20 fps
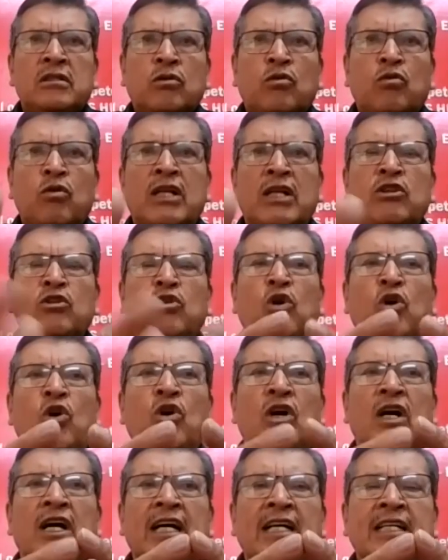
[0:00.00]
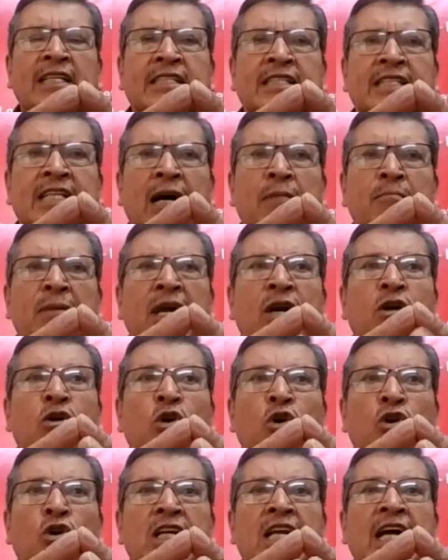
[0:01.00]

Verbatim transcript: cuando está mejor